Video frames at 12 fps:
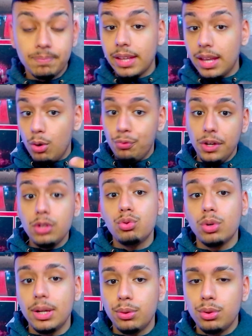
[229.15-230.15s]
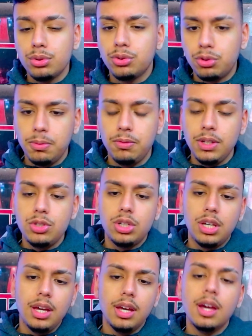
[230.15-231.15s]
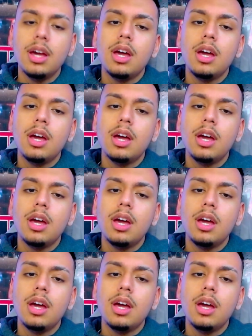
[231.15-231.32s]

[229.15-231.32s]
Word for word: Eu vejo jogadores no sub-20 que